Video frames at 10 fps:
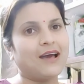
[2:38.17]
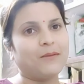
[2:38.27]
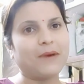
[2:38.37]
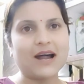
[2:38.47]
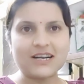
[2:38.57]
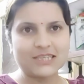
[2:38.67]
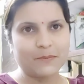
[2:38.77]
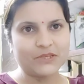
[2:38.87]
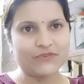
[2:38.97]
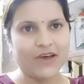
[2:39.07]
बाहर से
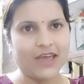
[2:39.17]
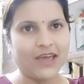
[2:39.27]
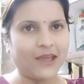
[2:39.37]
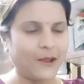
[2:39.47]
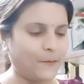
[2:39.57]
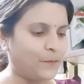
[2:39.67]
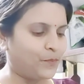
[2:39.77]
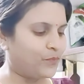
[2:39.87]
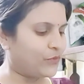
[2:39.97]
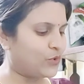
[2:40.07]
पिसवाया है
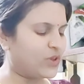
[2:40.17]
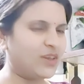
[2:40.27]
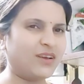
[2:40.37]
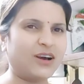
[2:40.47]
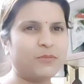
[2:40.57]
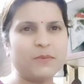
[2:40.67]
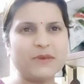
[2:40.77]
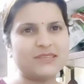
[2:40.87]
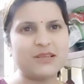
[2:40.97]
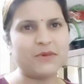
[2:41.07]
क्योंकि घर में
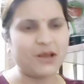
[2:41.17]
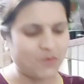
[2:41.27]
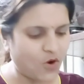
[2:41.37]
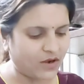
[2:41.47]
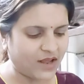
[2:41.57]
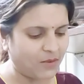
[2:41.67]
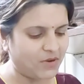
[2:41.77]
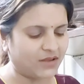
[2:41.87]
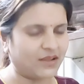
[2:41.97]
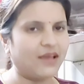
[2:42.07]
पीसने में ना बहुत टाइम
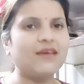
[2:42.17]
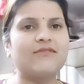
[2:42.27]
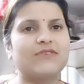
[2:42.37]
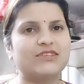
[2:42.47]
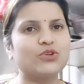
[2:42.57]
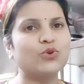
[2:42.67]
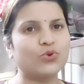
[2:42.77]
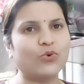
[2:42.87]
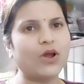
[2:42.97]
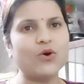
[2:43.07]
लगता है वैसे तो
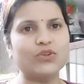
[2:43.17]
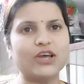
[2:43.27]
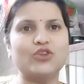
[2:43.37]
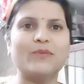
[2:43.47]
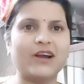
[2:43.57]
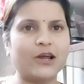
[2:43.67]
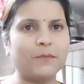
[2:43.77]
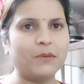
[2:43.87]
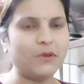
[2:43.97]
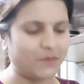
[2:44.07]
थोड़ा होता है तो मैं घर पे
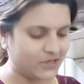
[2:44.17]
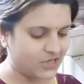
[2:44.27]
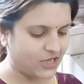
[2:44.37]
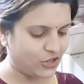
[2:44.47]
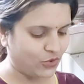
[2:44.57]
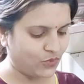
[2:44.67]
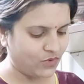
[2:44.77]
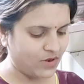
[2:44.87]
भी पीस लेती हूँ